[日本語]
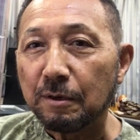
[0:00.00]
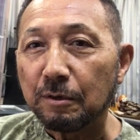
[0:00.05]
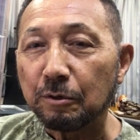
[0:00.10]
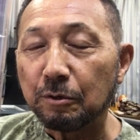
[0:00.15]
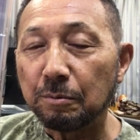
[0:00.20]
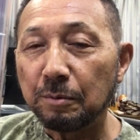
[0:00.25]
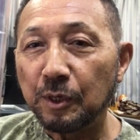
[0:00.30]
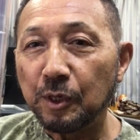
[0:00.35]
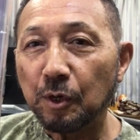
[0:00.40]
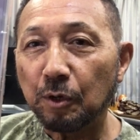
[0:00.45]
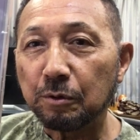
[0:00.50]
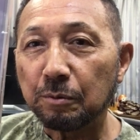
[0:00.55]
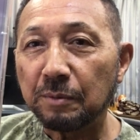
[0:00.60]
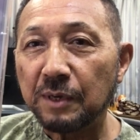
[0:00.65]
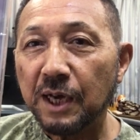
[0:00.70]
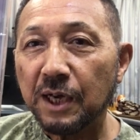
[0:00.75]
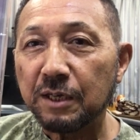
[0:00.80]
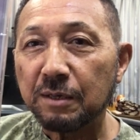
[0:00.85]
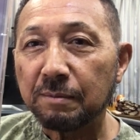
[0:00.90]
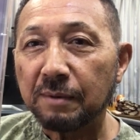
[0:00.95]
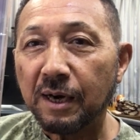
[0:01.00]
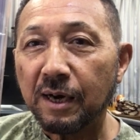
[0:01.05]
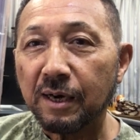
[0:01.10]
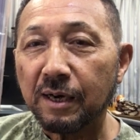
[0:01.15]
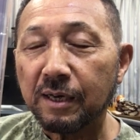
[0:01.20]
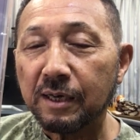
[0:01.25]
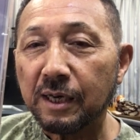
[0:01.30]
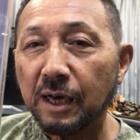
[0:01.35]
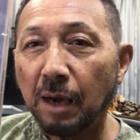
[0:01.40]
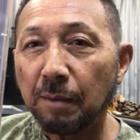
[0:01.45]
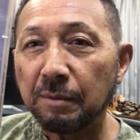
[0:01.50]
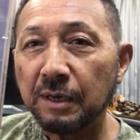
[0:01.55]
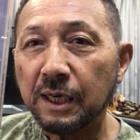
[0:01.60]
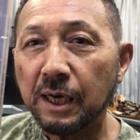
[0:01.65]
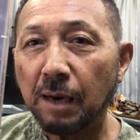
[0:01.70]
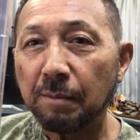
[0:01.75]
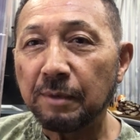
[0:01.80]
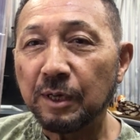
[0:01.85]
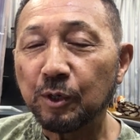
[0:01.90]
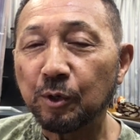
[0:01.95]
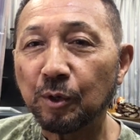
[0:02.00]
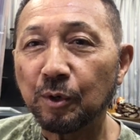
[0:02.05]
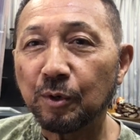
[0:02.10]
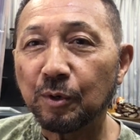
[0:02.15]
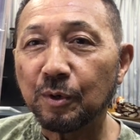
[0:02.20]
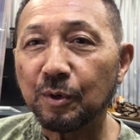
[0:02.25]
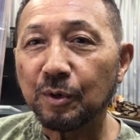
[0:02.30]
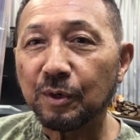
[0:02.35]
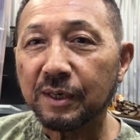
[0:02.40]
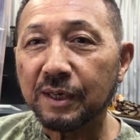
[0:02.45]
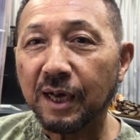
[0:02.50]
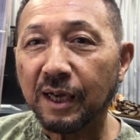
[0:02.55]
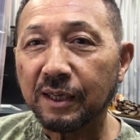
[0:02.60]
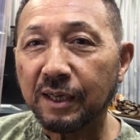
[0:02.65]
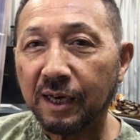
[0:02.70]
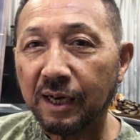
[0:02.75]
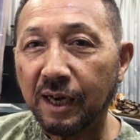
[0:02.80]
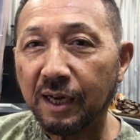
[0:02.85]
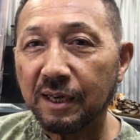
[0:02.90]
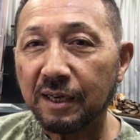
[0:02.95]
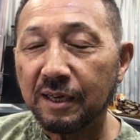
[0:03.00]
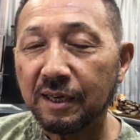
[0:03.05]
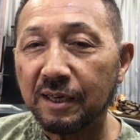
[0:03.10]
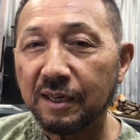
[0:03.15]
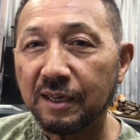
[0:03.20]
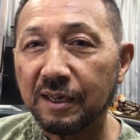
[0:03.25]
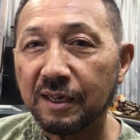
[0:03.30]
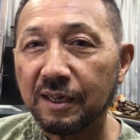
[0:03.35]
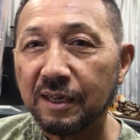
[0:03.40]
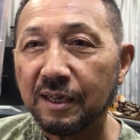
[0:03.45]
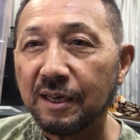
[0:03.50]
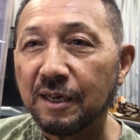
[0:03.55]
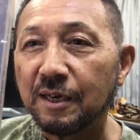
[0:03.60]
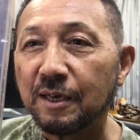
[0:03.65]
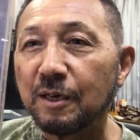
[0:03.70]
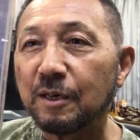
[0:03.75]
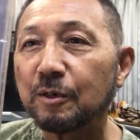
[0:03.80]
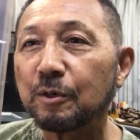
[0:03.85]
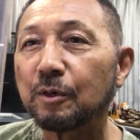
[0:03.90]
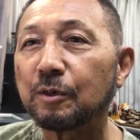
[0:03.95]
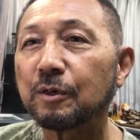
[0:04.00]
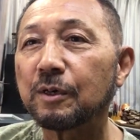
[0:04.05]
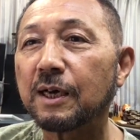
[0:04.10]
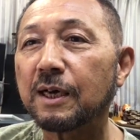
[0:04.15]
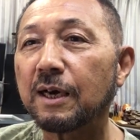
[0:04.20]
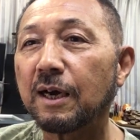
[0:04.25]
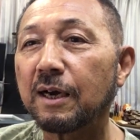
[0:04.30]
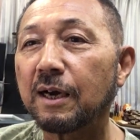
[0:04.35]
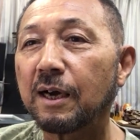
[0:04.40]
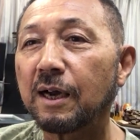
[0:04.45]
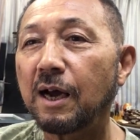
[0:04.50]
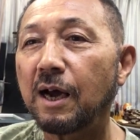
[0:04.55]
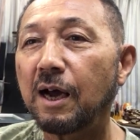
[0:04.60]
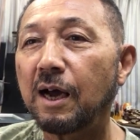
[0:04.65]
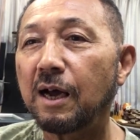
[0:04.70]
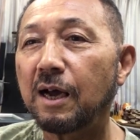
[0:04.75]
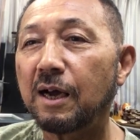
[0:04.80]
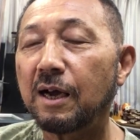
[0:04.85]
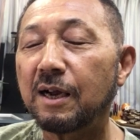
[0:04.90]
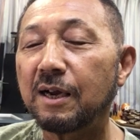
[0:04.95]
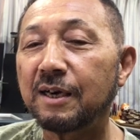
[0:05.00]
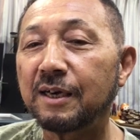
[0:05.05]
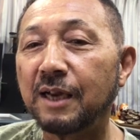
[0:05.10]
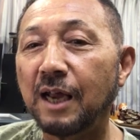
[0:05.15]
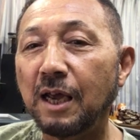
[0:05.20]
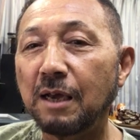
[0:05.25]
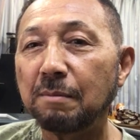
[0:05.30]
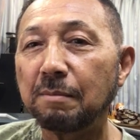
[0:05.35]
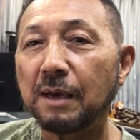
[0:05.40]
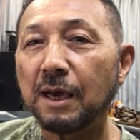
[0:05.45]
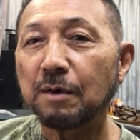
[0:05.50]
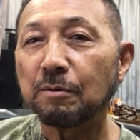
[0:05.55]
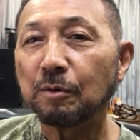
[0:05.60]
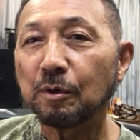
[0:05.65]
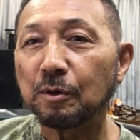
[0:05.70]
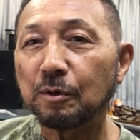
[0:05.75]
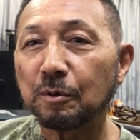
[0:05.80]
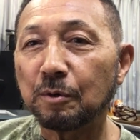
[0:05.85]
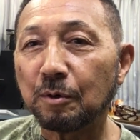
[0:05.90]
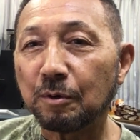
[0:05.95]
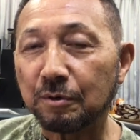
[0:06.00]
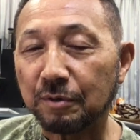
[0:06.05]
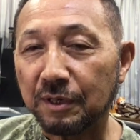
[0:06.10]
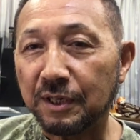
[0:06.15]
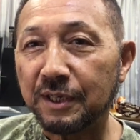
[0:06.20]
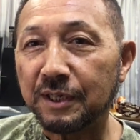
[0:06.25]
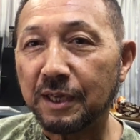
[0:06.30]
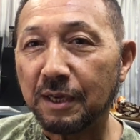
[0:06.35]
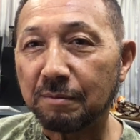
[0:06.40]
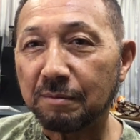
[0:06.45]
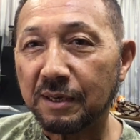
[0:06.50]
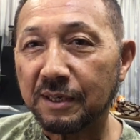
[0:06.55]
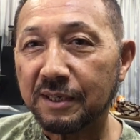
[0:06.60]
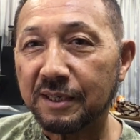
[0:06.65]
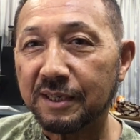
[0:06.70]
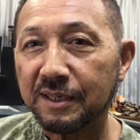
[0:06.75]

組曲宮島神々との語らい、この中から例名をお送りしていま